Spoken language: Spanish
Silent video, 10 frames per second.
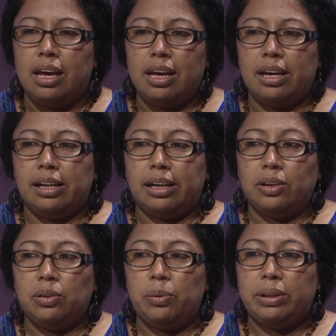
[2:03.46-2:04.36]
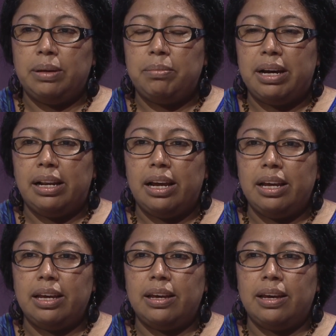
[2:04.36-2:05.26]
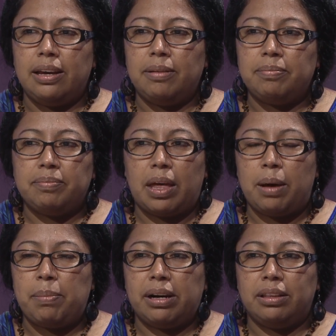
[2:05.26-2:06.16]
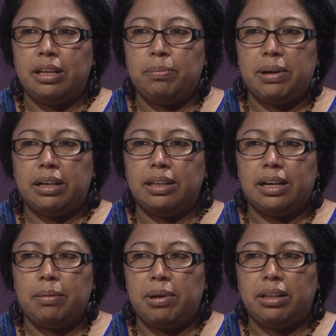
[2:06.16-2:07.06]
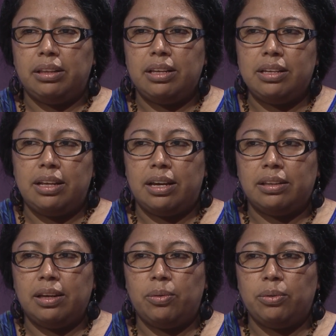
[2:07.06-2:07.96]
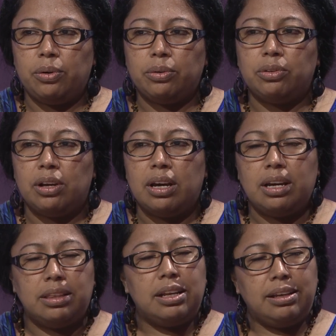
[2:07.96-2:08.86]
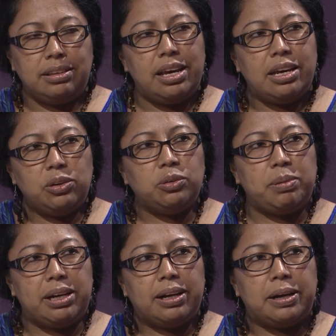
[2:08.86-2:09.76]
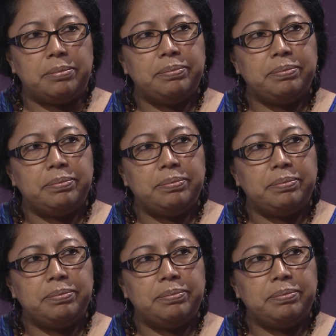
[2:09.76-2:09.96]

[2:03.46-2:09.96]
en el caso de Guatemala, eh, a partir prácticamente desde hace unos 13 años para acá.